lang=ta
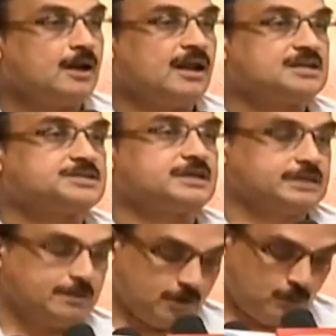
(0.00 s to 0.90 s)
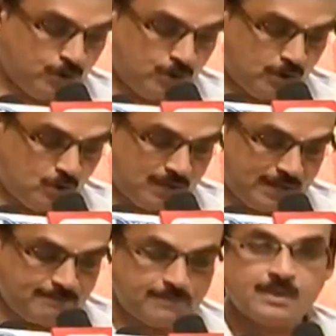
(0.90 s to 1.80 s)
லட்சத்தீவுகள் பகுதியில் உள்ள
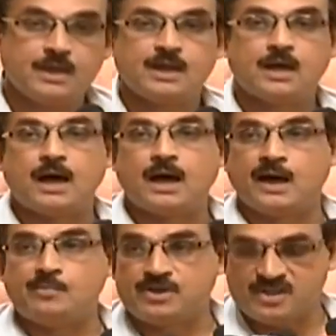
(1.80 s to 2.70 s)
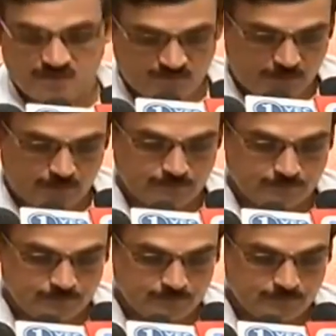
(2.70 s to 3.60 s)
அமினி தீவி
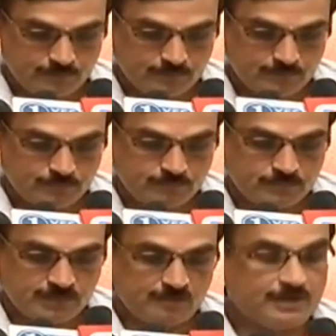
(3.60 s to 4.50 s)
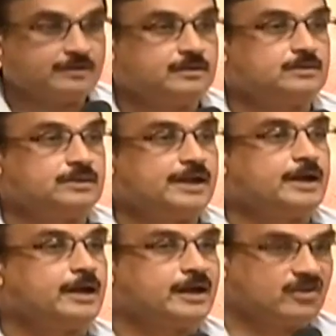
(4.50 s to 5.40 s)
தீவிலிருந்து
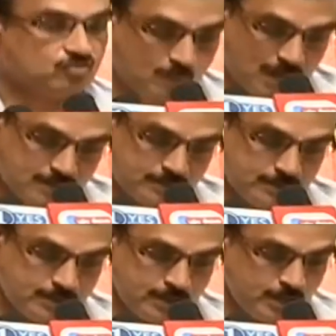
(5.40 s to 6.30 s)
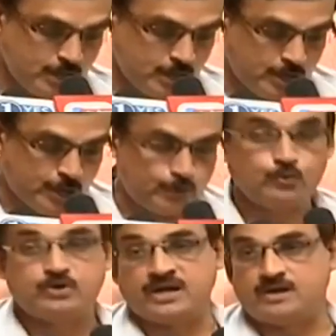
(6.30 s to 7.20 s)
தென்கிழக்கே சுமார்
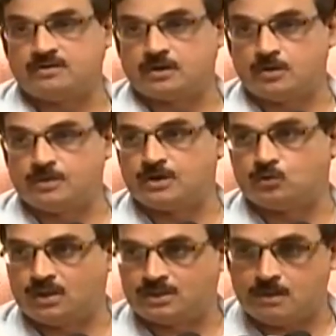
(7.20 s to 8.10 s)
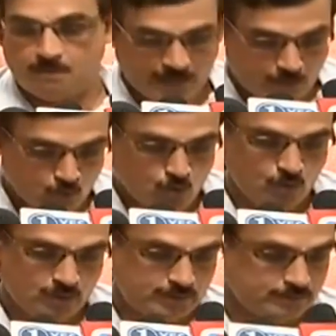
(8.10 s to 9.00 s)
இருநூற்றி எழுபது கிலோமீட்டர் தூரத்தில் மையம்
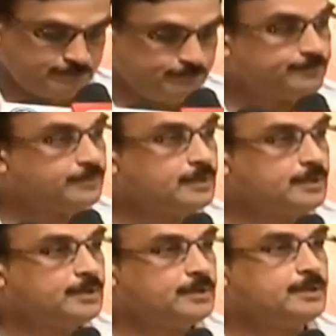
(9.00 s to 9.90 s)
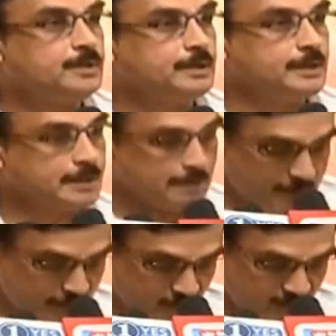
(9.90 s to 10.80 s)
கொண்டுள்ளது இது
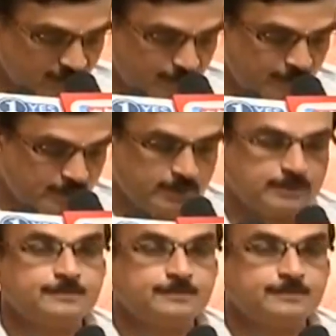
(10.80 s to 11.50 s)
மேலும் வலுப்பெற்று